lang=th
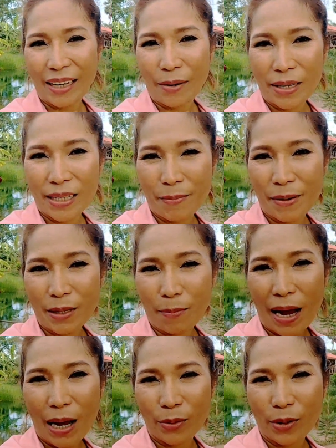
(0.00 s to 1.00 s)
เดี๋ยววันนี้จะไปสัม
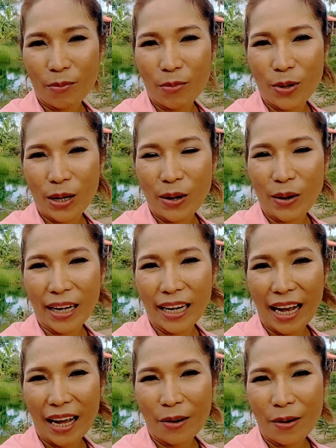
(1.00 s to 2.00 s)
ภาษณ์คุณกำพูกันหน่อย
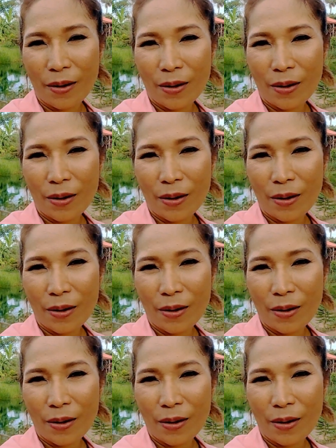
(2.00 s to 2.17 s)
นะคะ